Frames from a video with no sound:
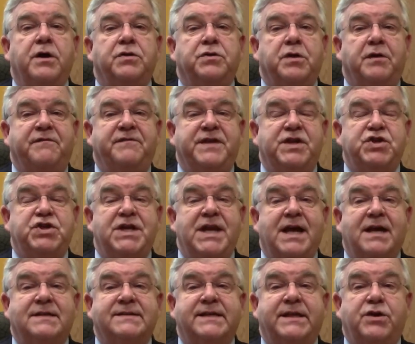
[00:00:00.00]
de
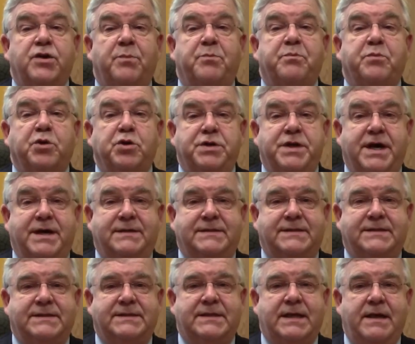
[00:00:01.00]
vigilance et de
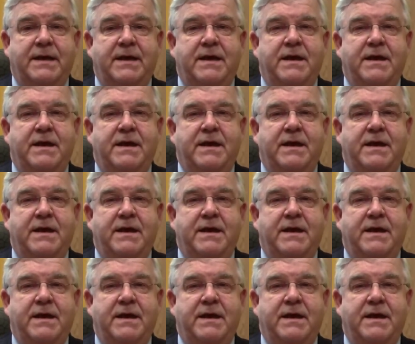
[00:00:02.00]
prudence.